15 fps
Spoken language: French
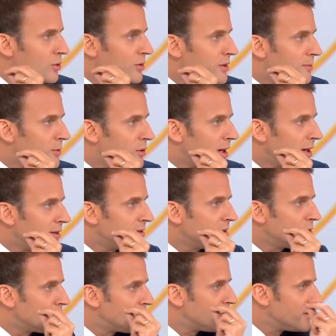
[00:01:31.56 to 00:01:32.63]
de nos
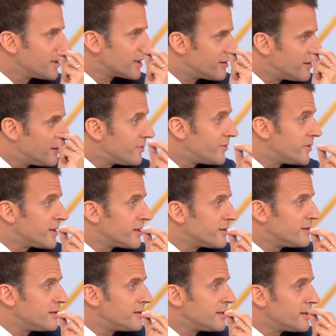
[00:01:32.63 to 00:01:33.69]
démocraties est aussi une crise
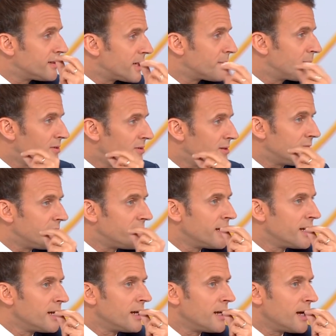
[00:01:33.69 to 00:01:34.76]
d'efficacité et de
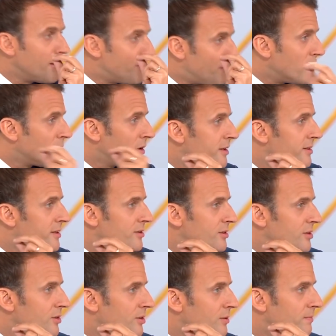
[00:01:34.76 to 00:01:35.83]
capacité à prendre les
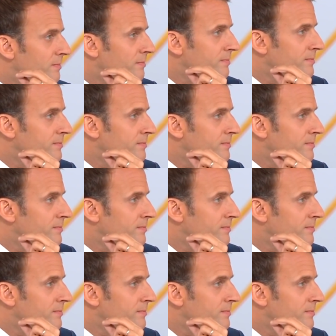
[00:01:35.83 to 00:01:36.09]
décisions.